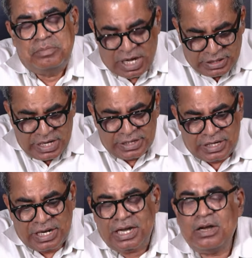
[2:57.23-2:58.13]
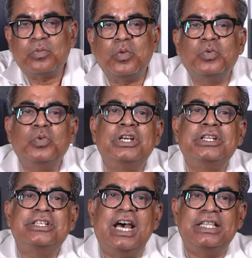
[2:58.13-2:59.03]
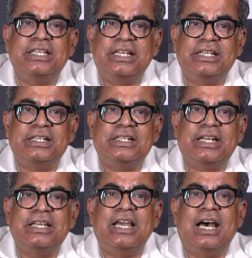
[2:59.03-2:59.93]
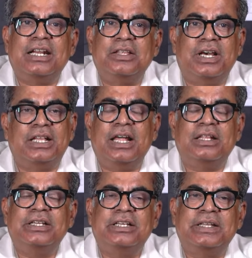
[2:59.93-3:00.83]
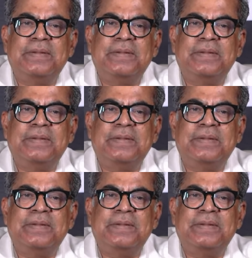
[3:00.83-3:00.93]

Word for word: பாஜக ஒவ்வொரு ஜாதியில் இருக்கிற யாராவது அதாவது